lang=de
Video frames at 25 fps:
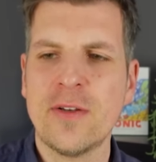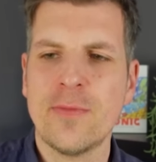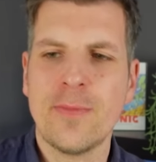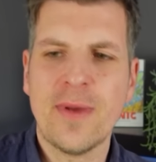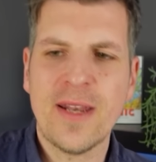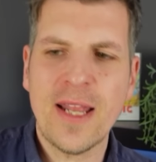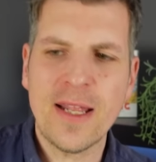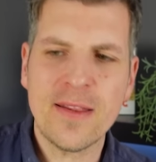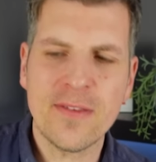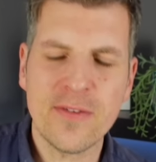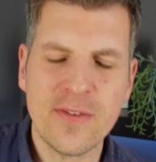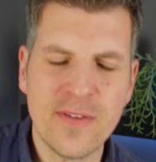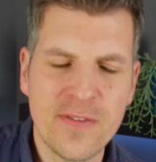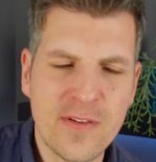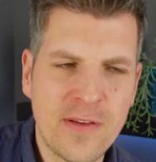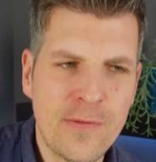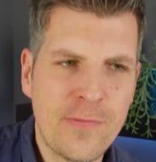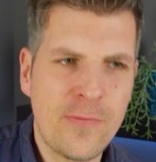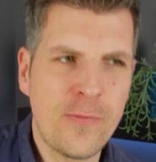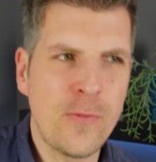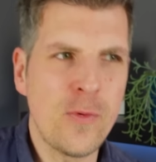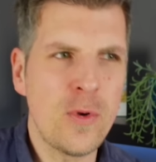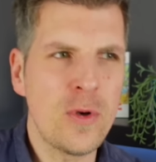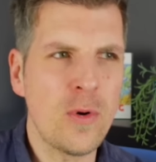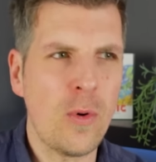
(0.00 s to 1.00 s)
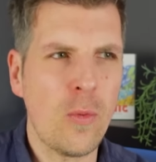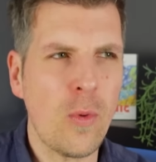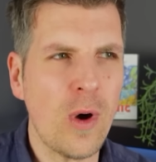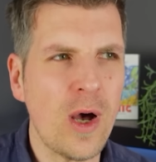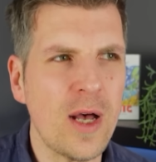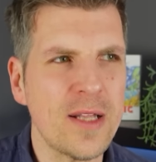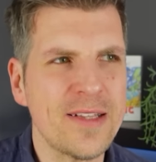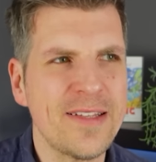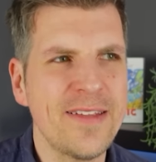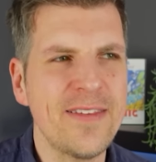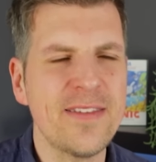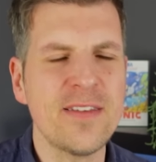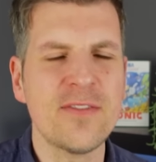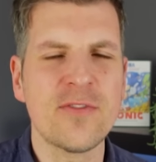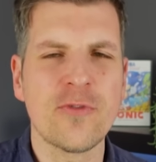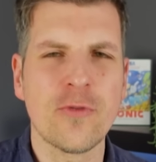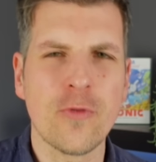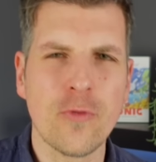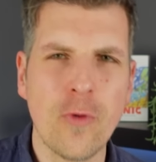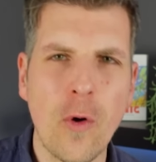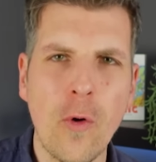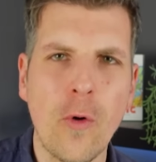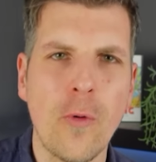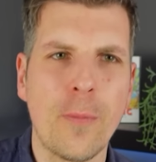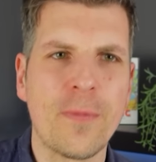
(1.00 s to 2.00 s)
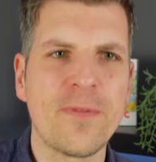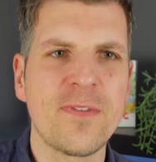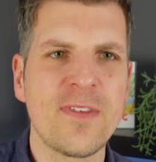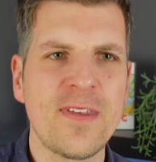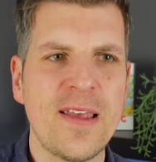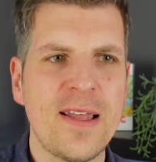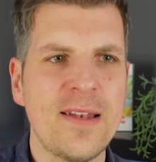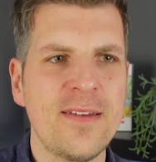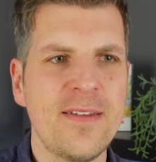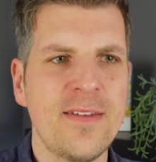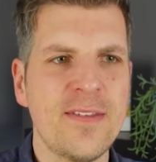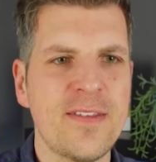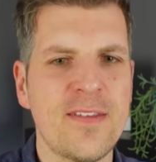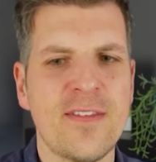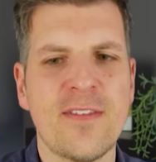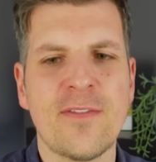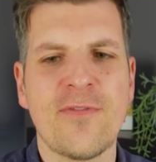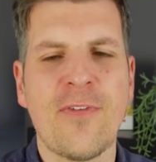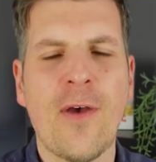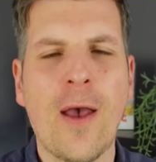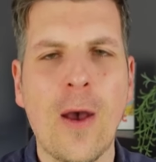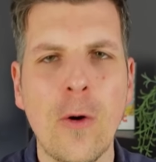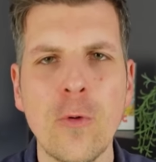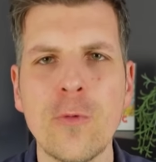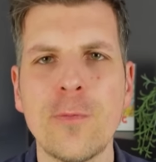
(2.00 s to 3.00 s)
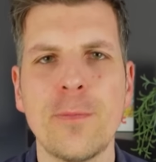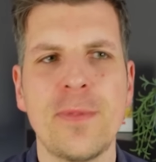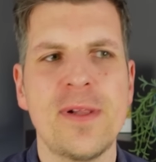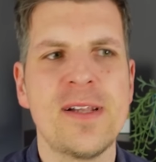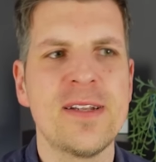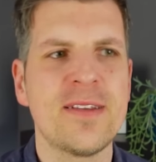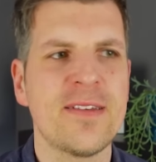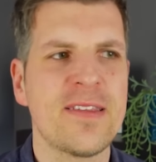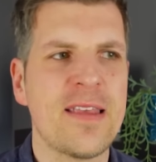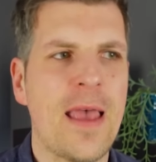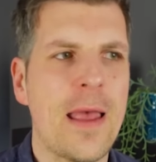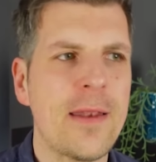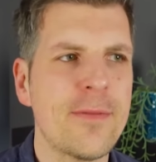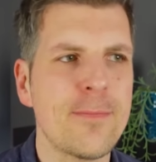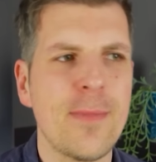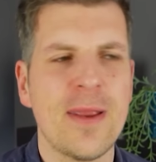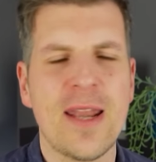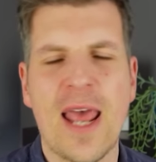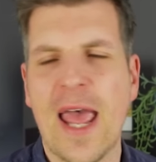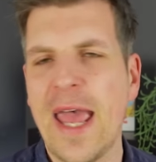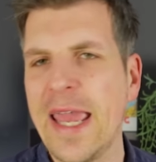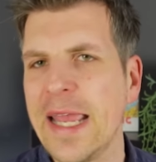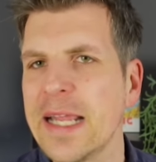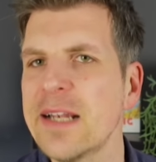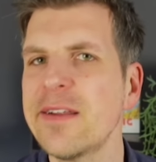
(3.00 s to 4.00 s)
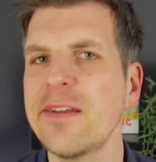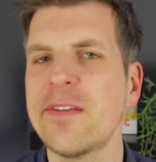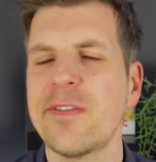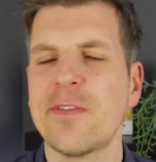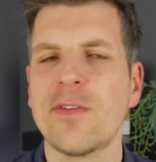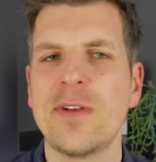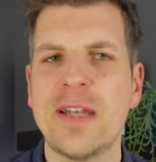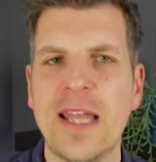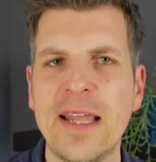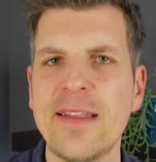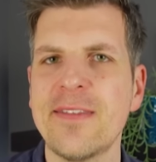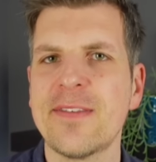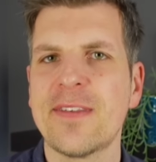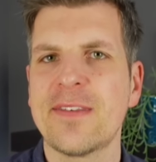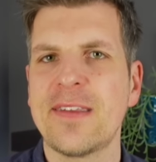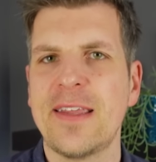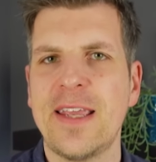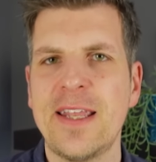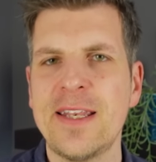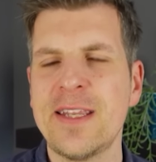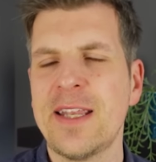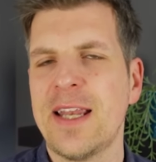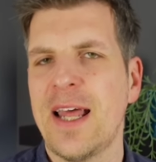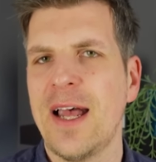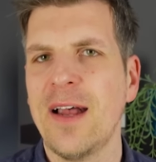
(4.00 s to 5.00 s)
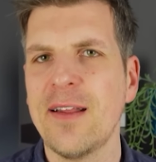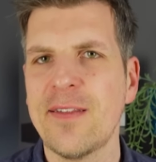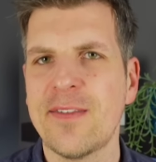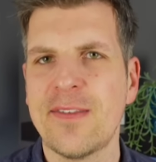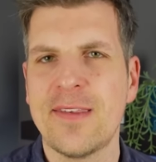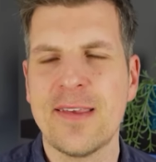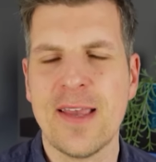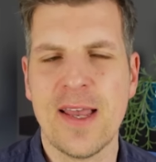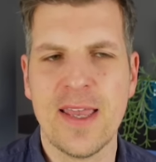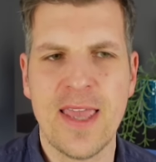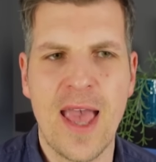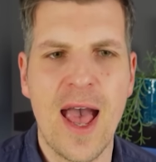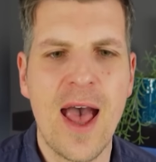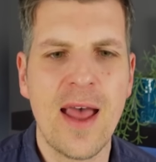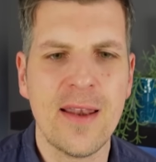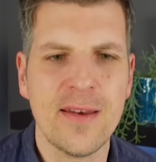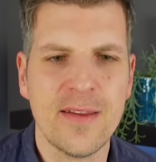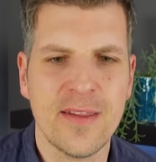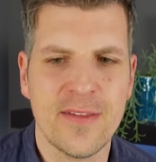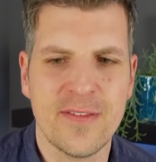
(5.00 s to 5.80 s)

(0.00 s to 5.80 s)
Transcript: Und man hat so das Gefühl, wow, oh, diese Tropes, ja, dieses Frauenbild, das hat man eigentlich zuletzt in den 80er Jahren